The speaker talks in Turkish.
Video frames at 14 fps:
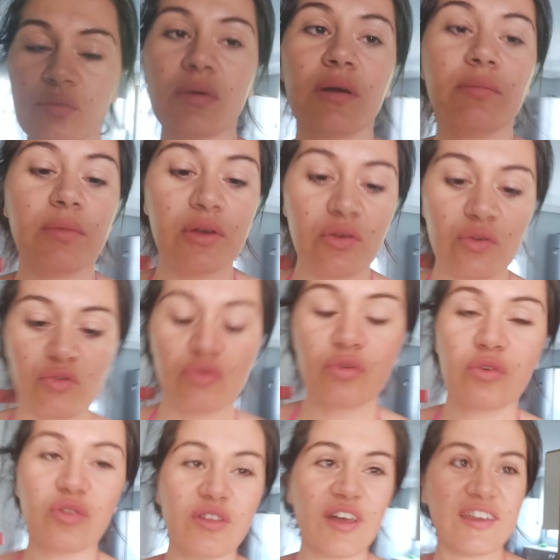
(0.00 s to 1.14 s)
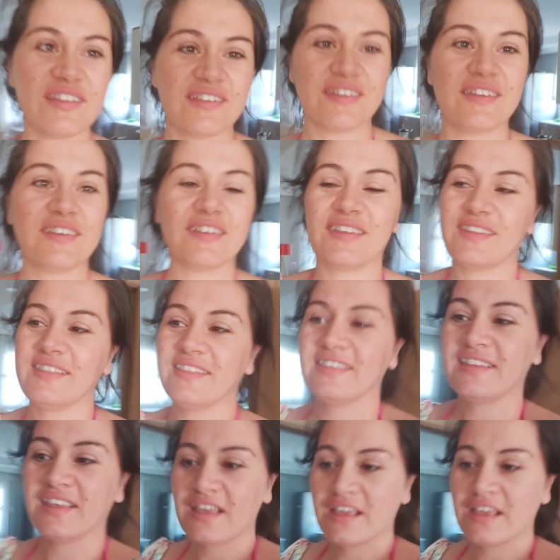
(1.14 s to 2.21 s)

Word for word: onun ma mayosu. Günaydın.